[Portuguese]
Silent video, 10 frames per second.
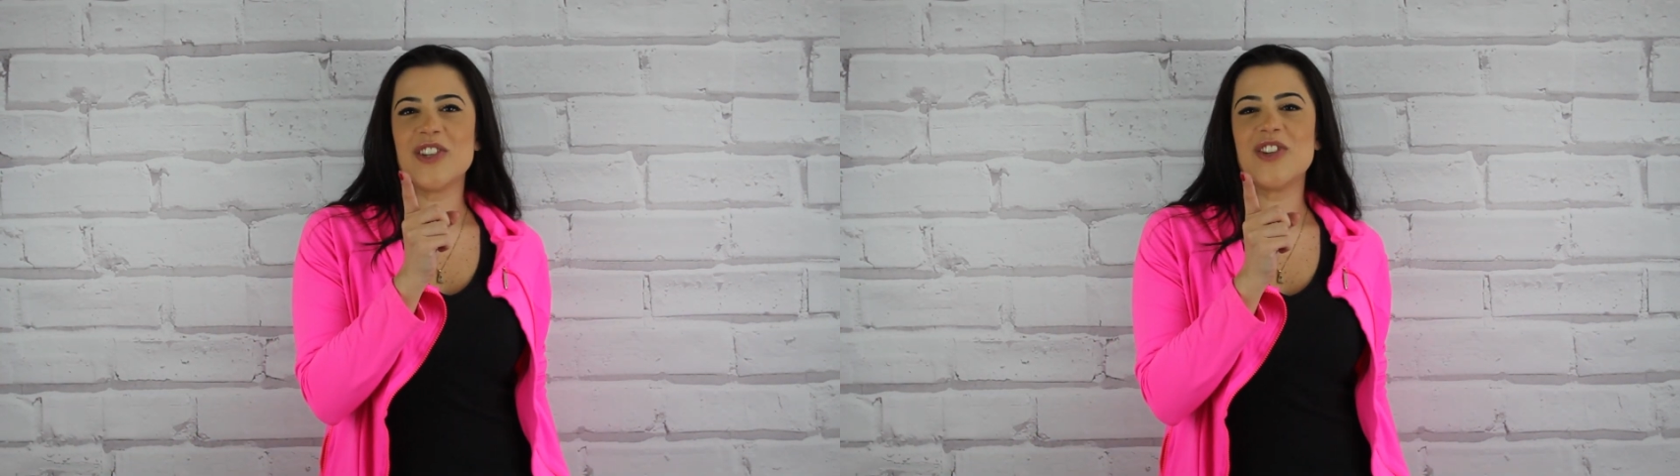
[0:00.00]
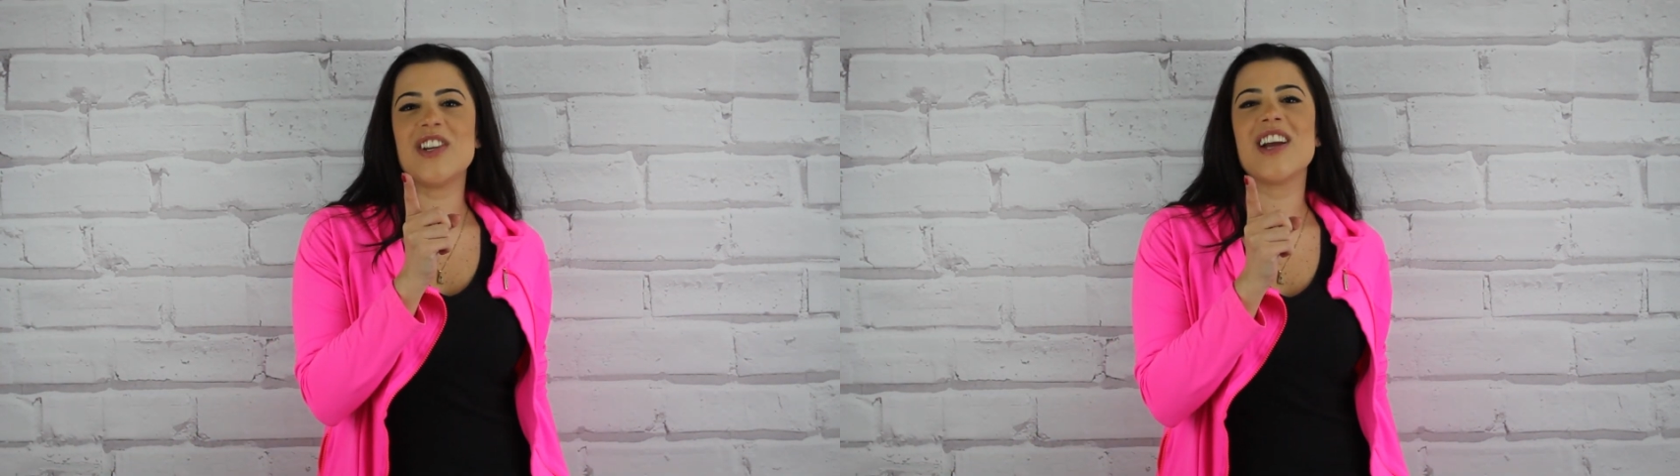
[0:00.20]

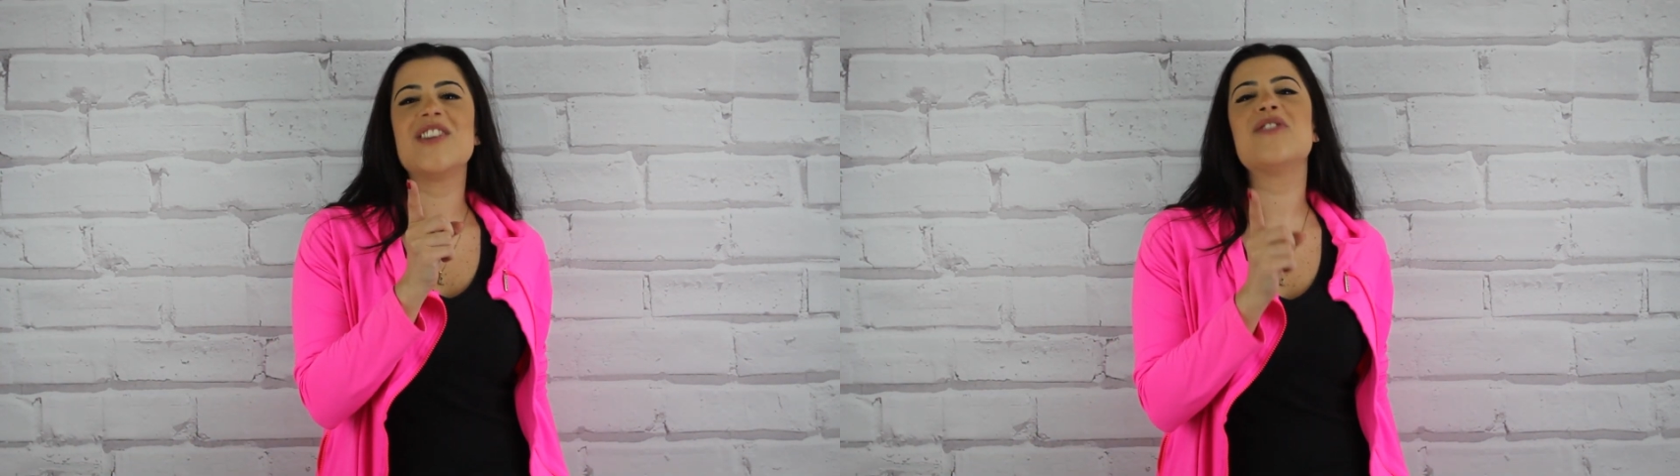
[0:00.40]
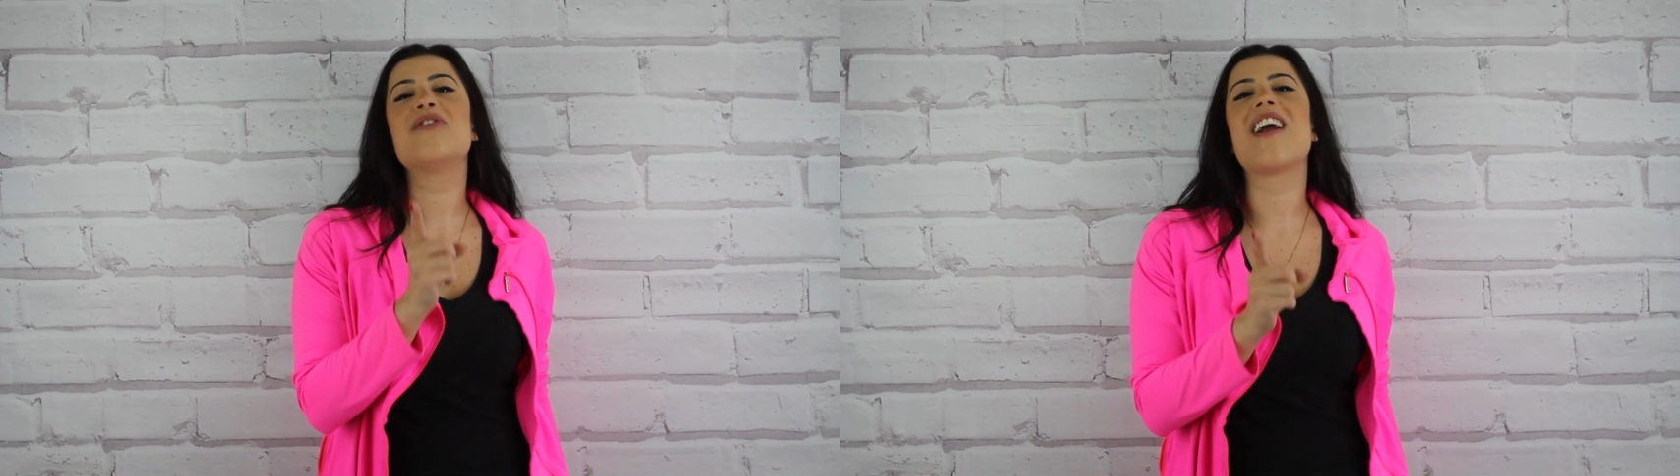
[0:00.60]

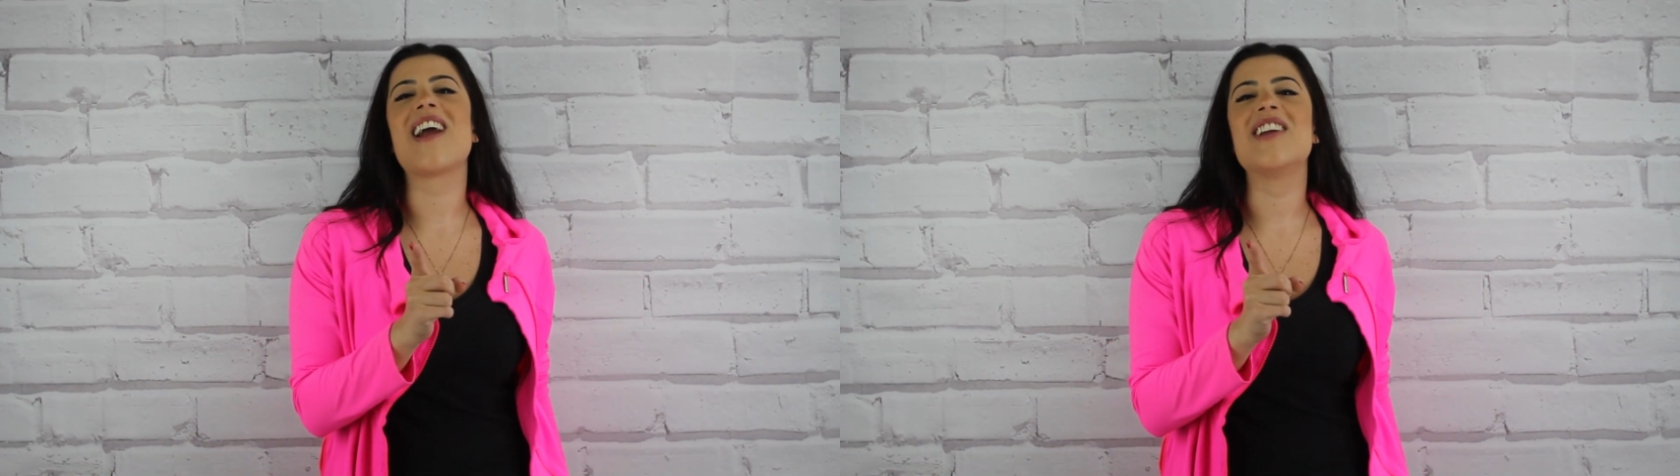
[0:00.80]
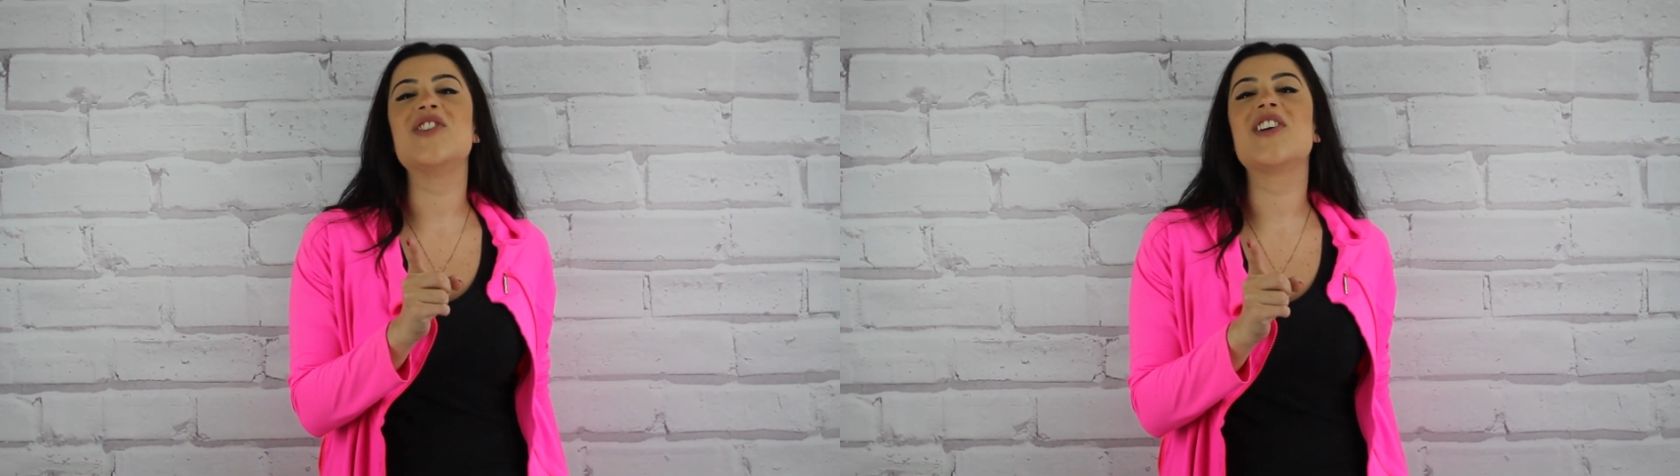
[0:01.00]
dia de
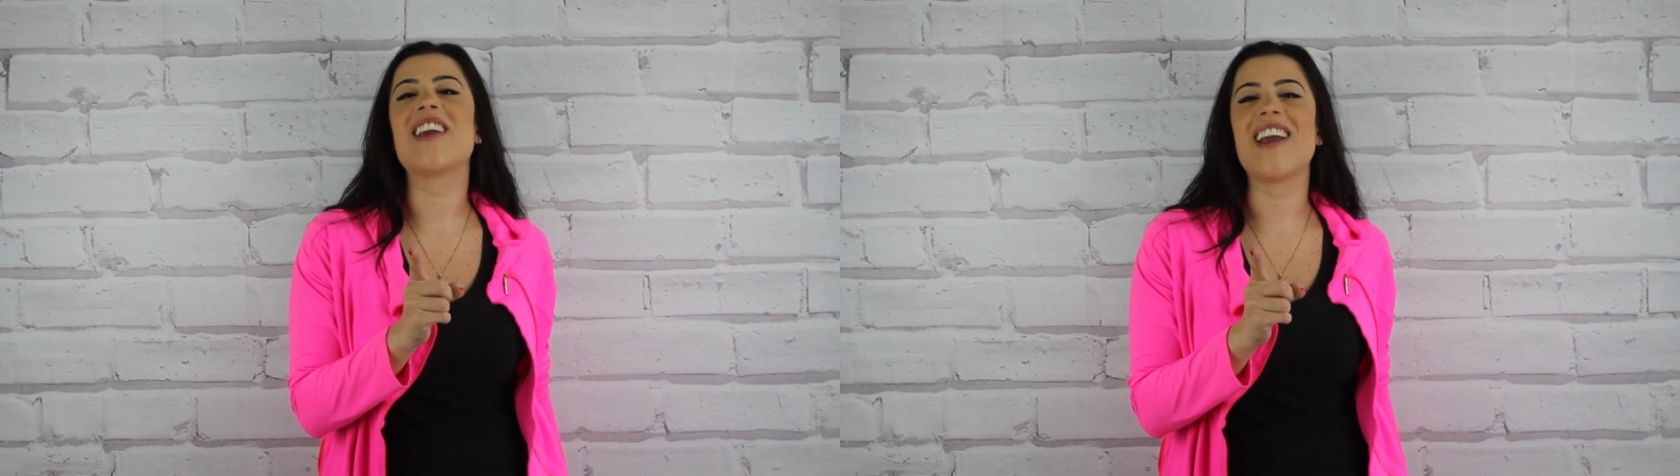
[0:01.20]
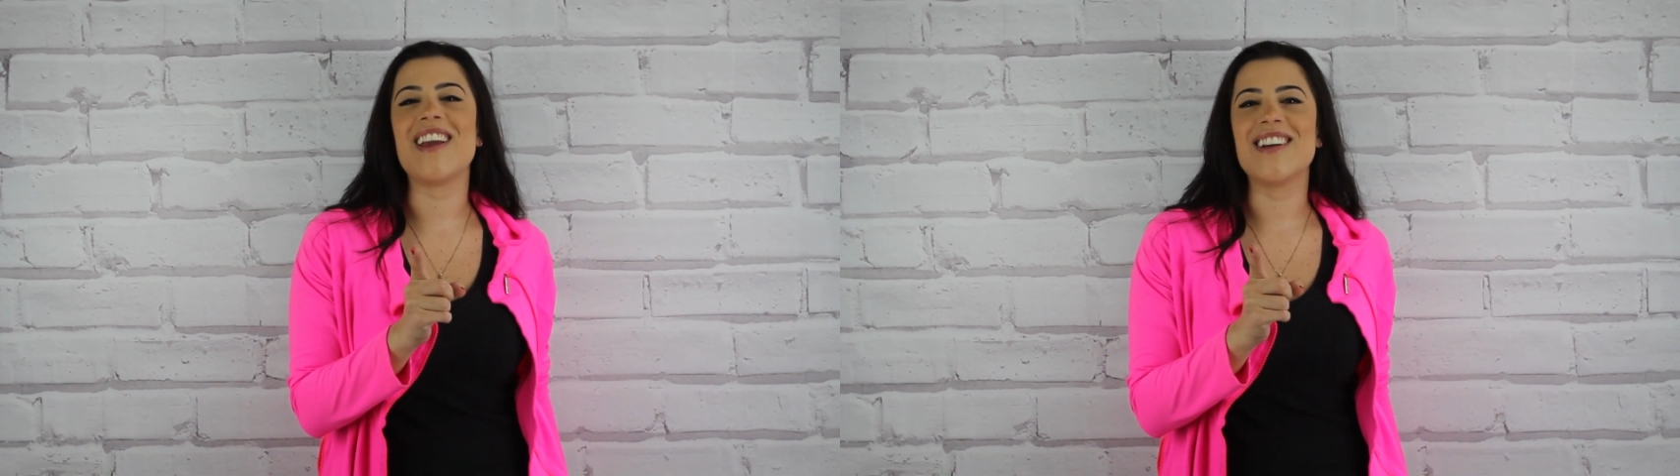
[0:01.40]
falar de
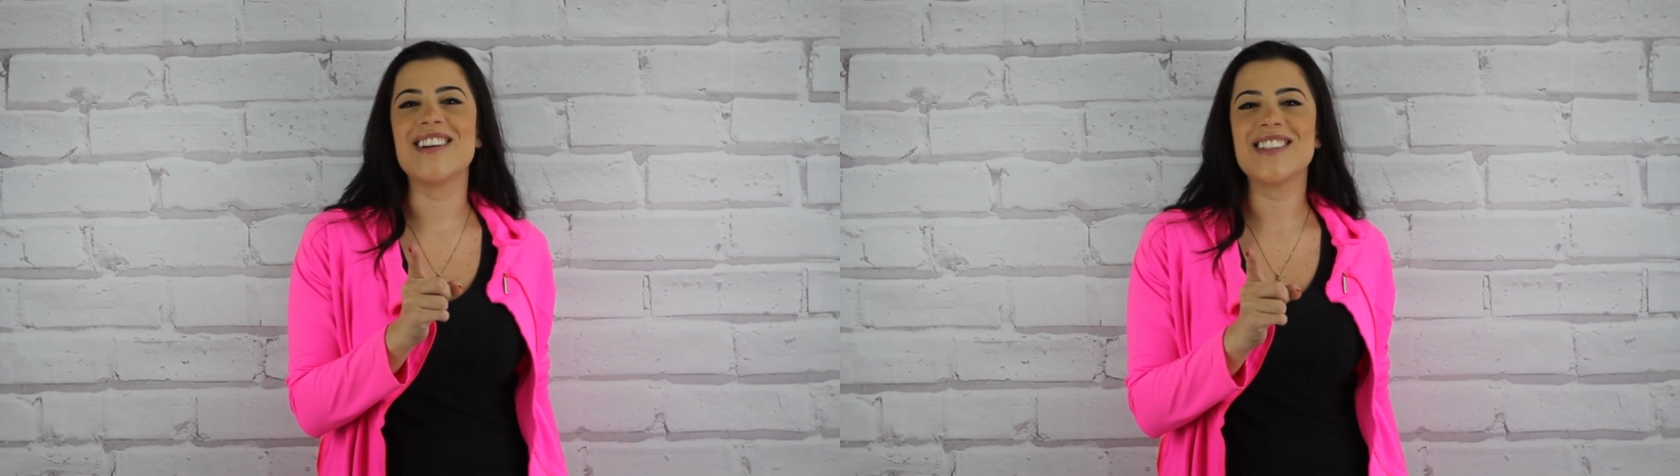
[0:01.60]
quem?